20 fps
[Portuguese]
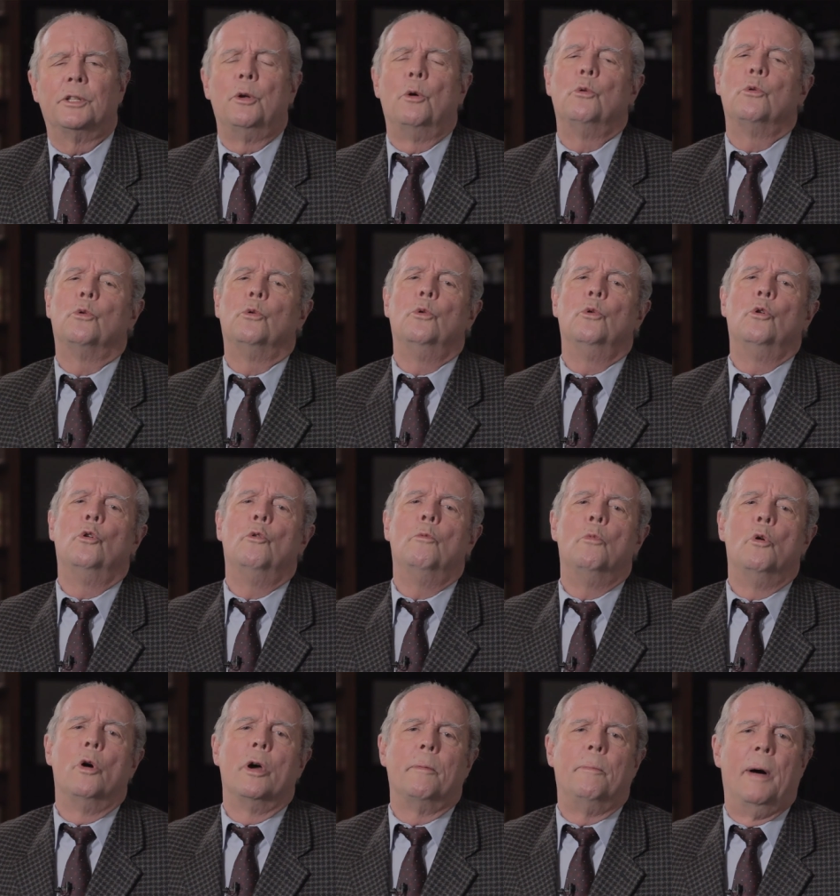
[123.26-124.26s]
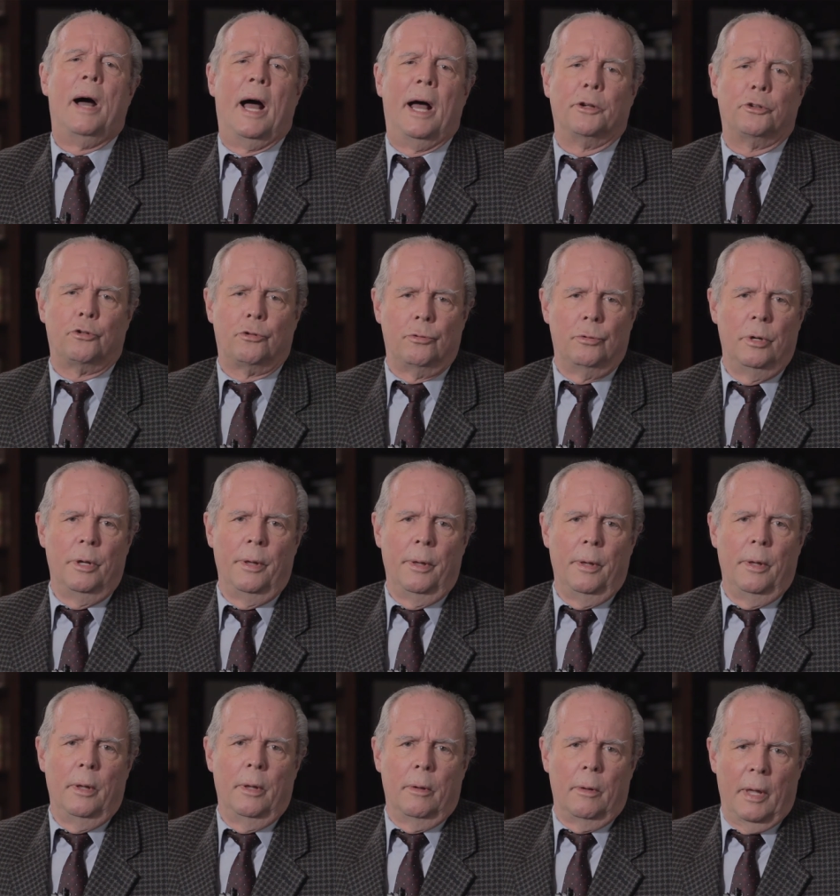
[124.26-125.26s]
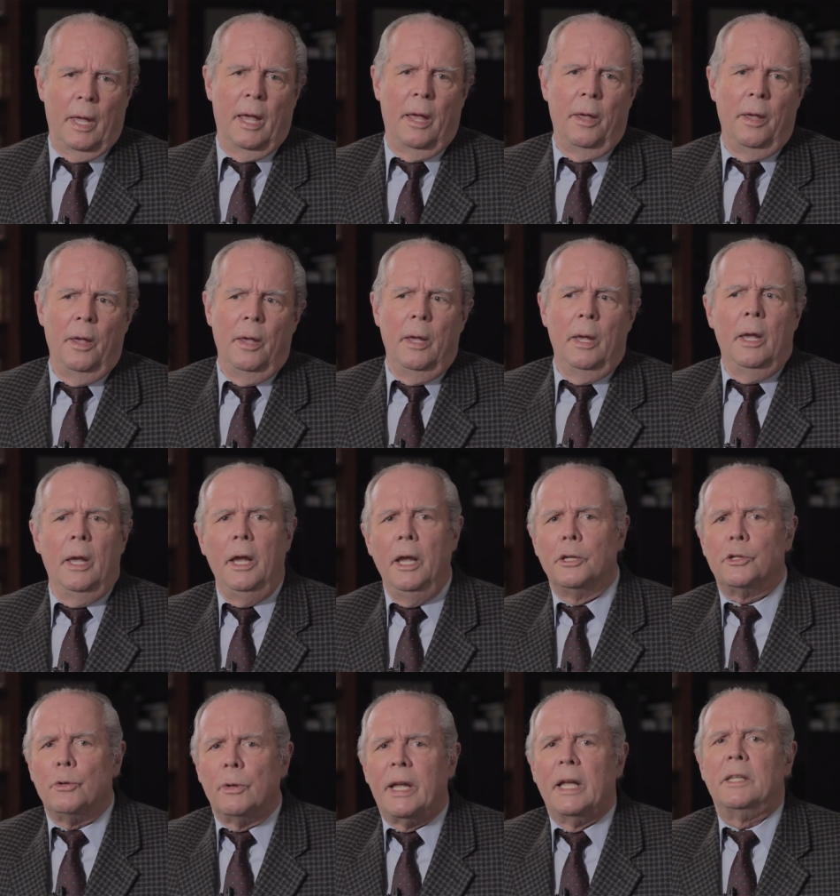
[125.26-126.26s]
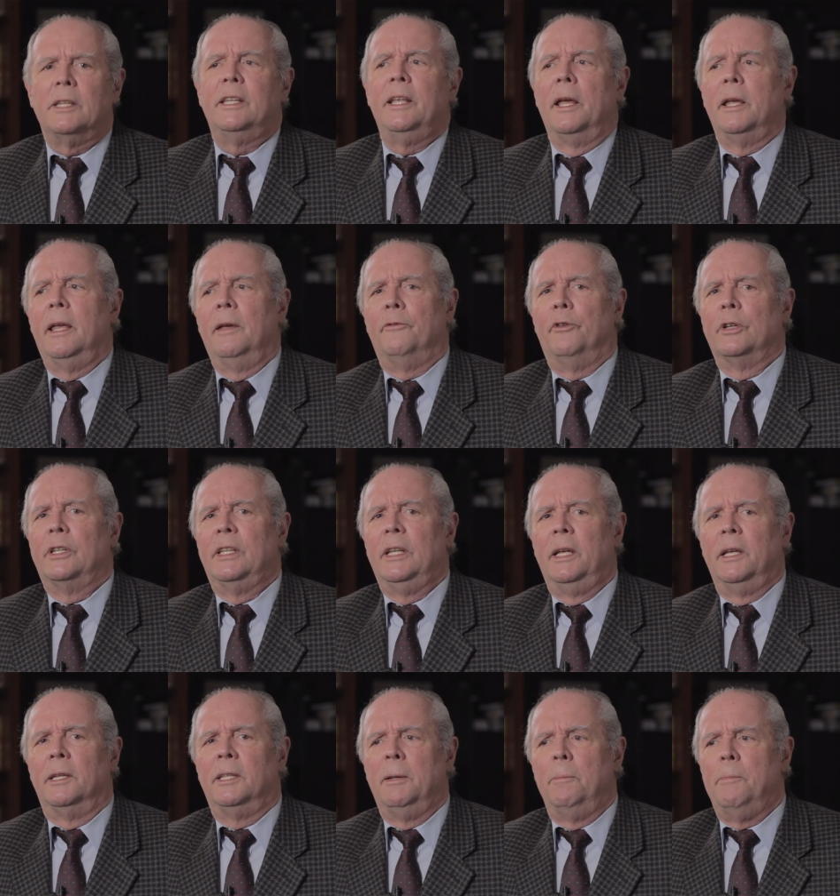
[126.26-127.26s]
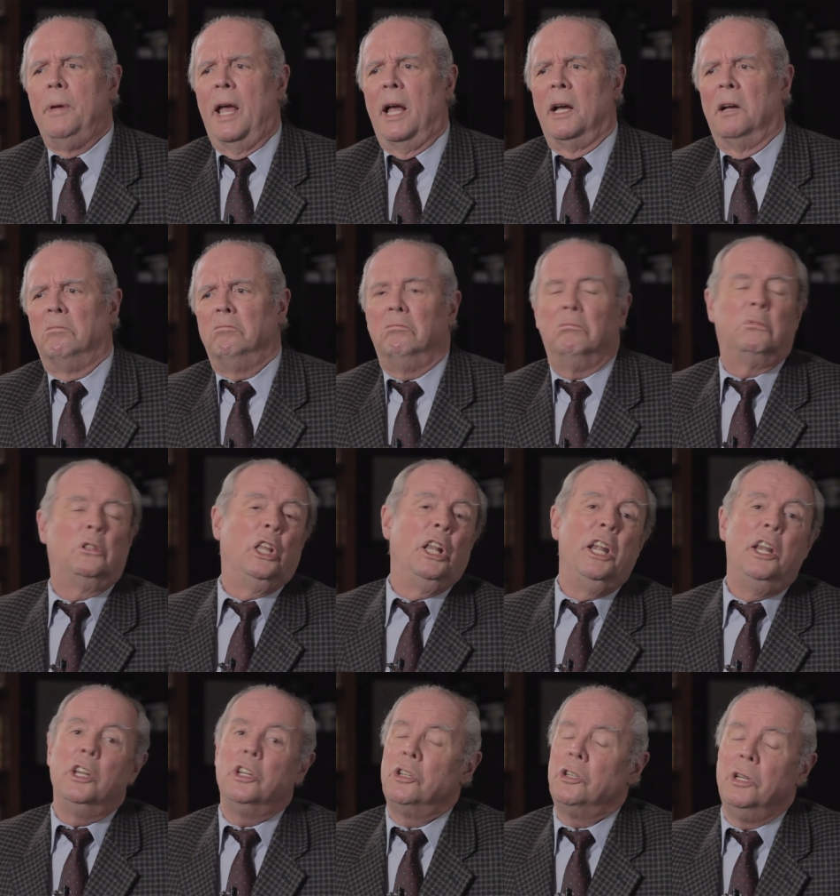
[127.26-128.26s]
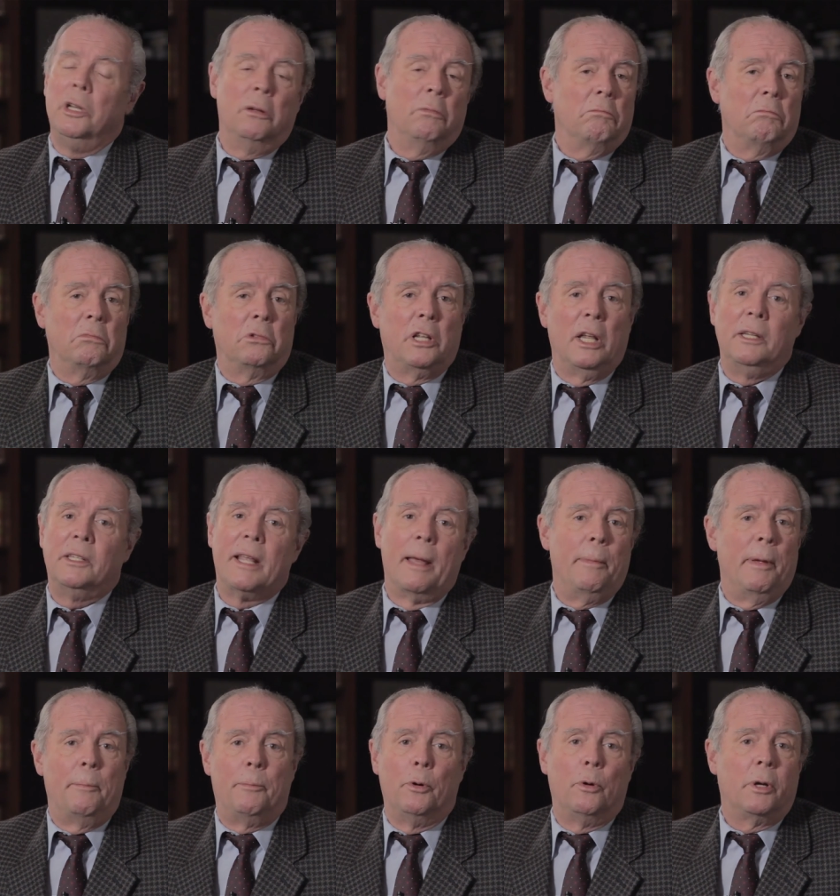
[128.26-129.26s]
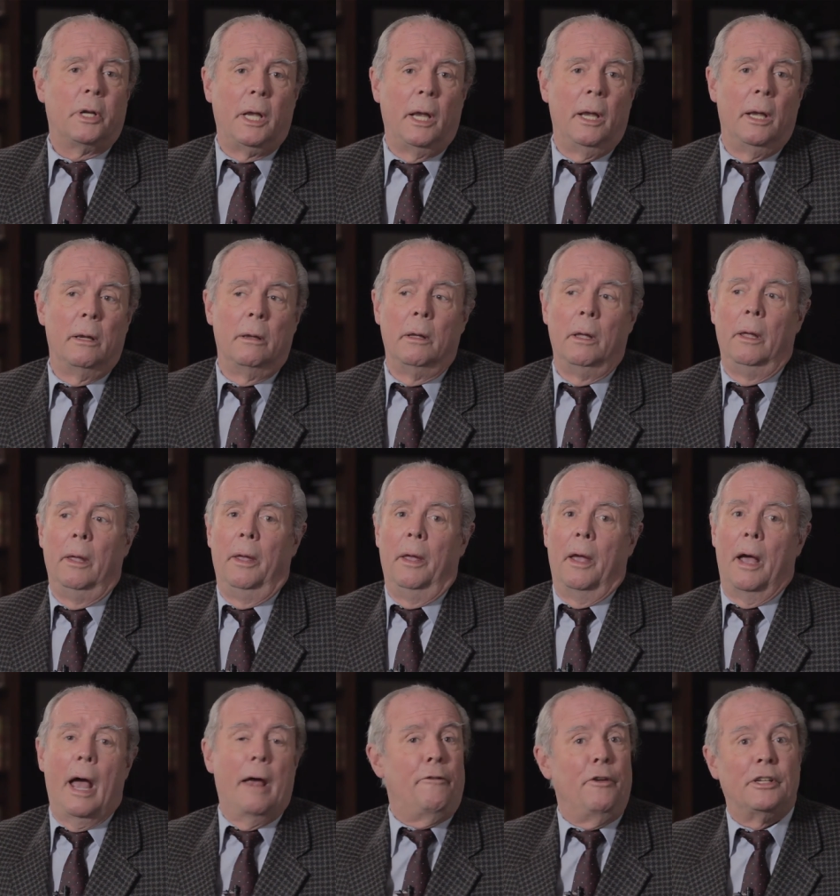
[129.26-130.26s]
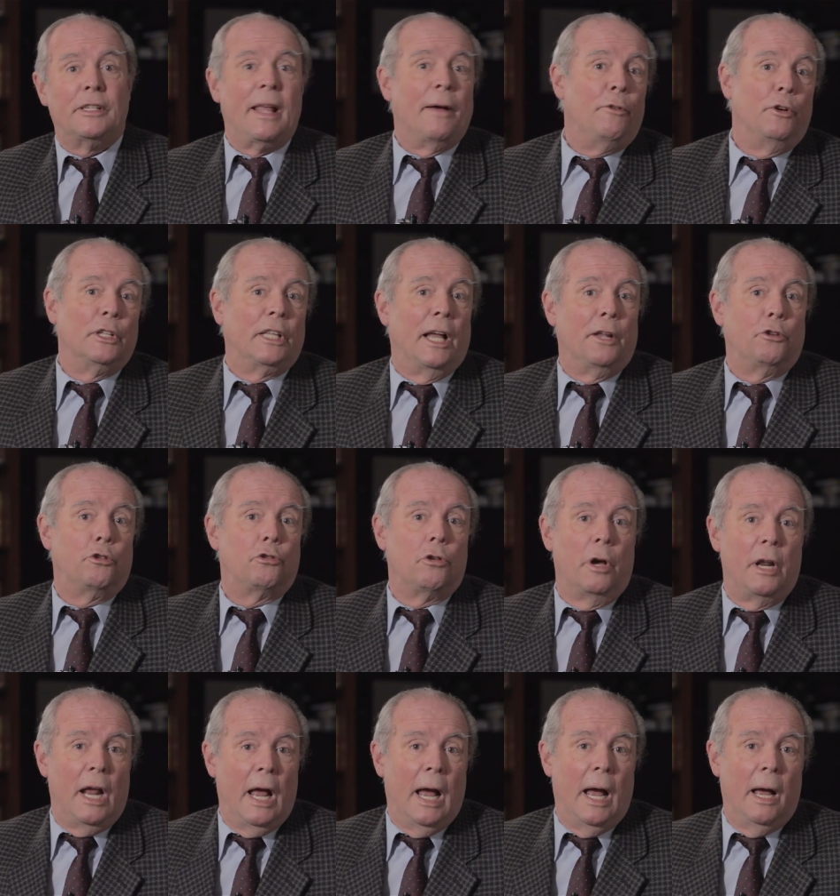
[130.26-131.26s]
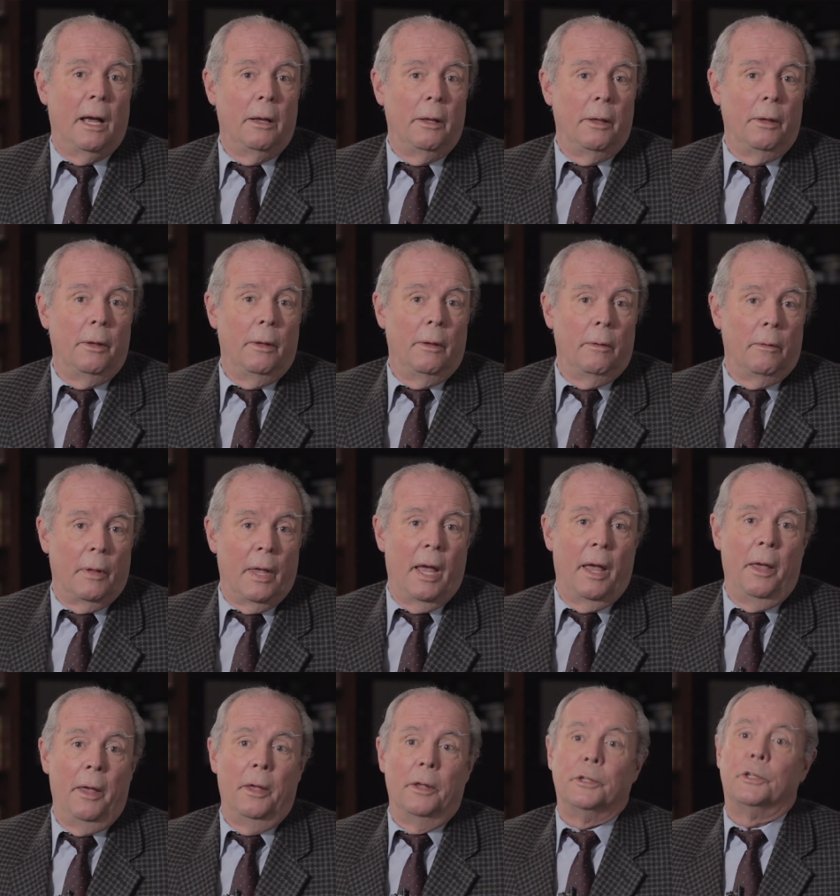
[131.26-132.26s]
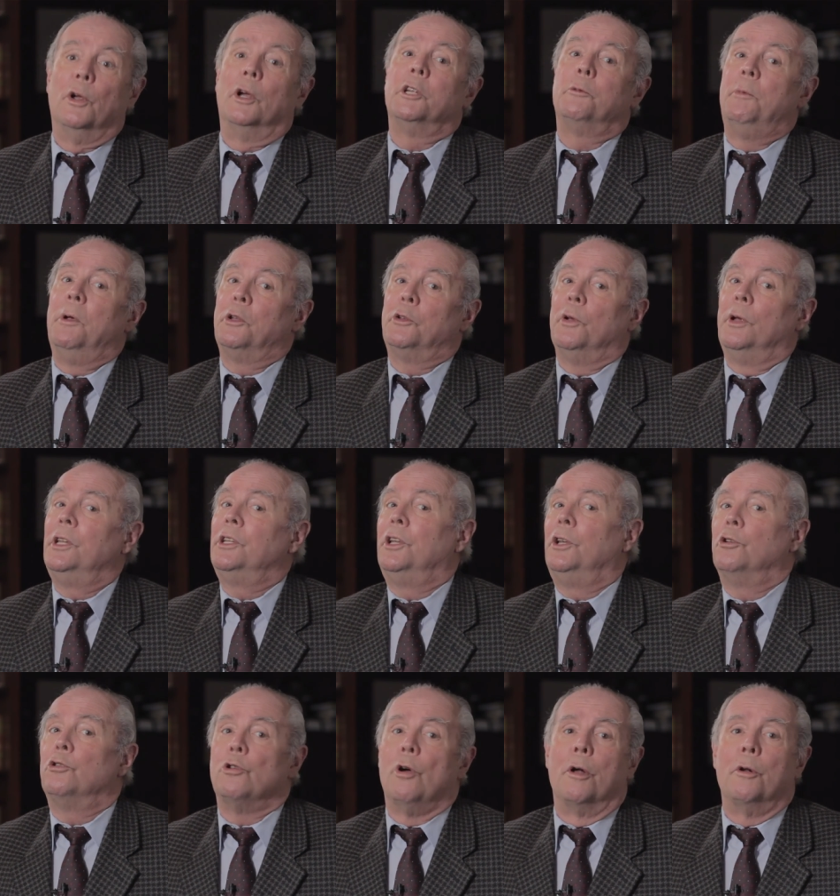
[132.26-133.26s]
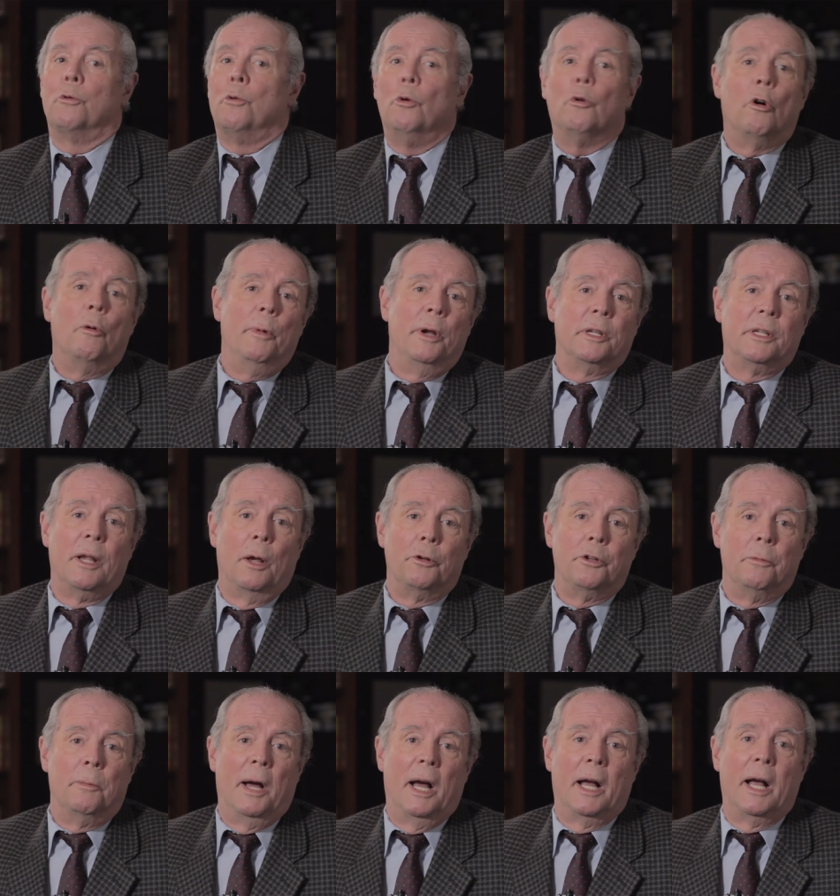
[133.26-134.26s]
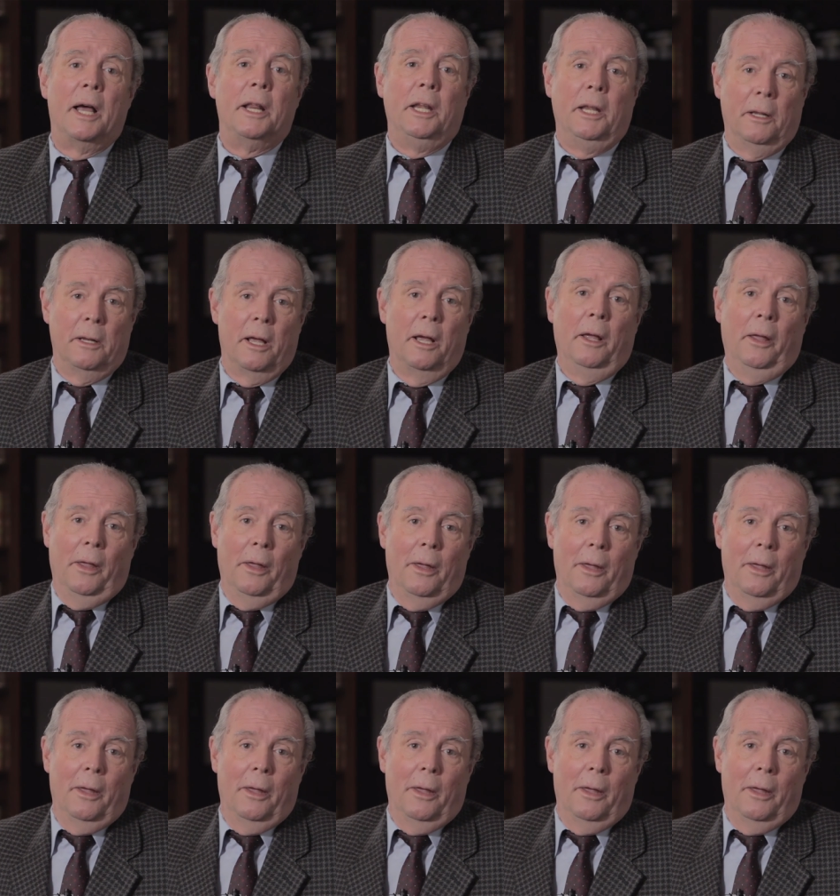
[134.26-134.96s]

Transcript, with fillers: estão com humor baixo. Né? Isso quer dizer que você se pega triste, sem saber porquê, às vezes dá vontade de chorar. Né? São as pessoas que choram com o comercial de margarina.